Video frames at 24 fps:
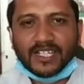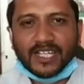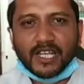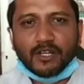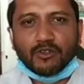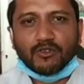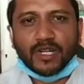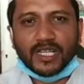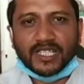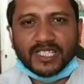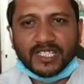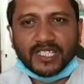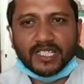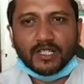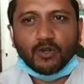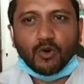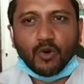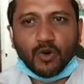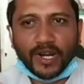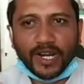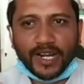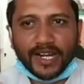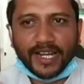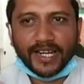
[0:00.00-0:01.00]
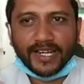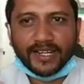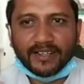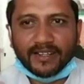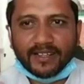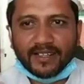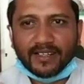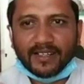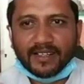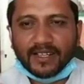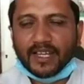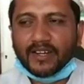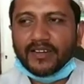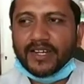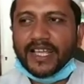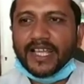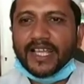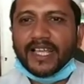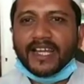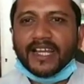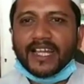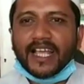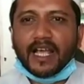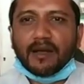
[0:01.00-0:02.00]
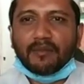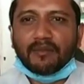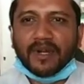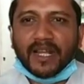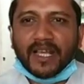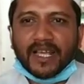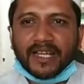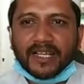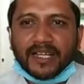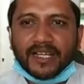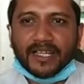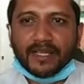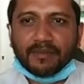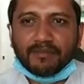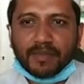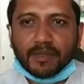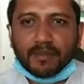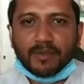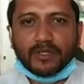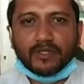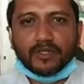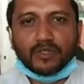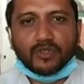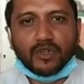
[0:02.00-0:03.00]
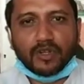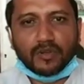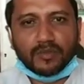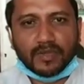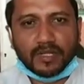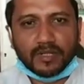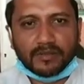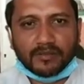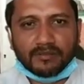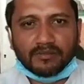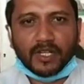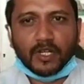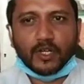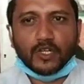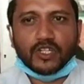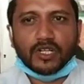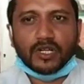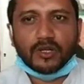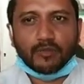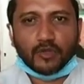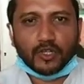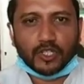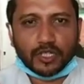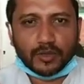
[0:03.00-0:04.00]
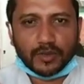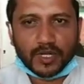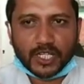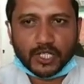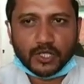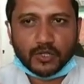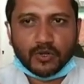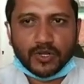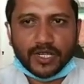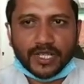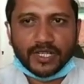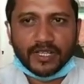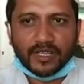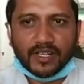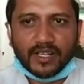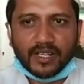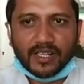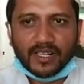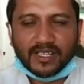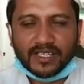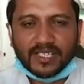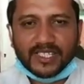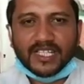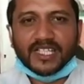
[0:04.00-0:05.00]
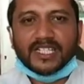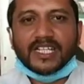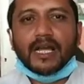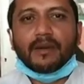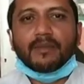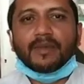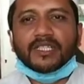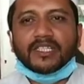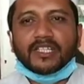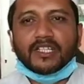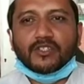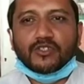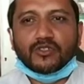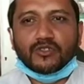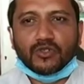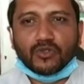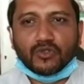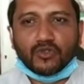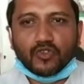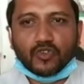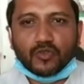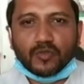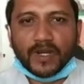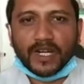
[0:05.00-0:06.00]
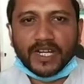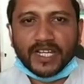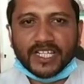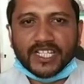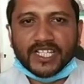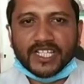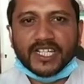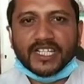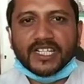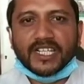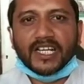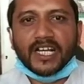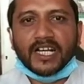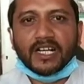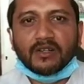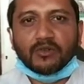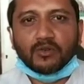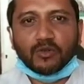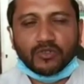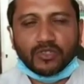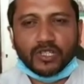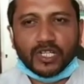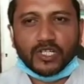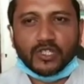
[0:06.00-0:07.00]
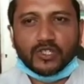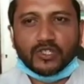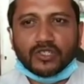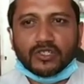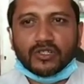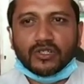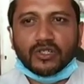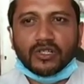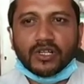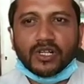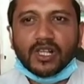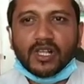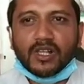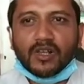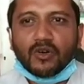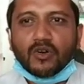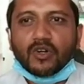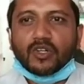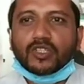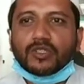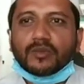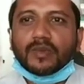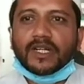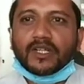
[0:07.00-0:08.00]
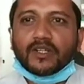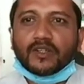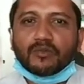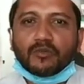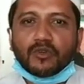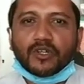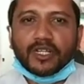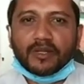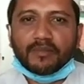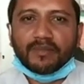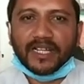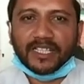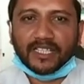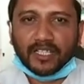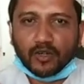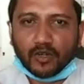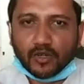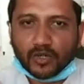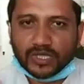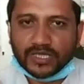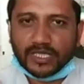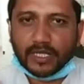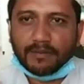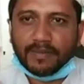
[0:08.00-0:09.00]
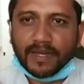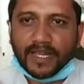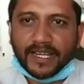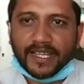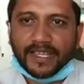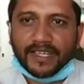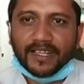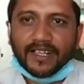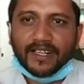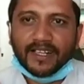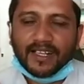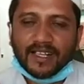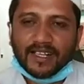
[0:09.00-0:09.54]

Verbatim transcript: সেগুলো যাতে করে নেন কারণ এখানে আমরা এখানে বিভিন্ন ধর্মের মানুষরা বসবাস করি যেটা আমাদের জন্য কোরবানি সেটা অন্যের জন্য হয়তো একটু মনের ব্যথাও হতে পারে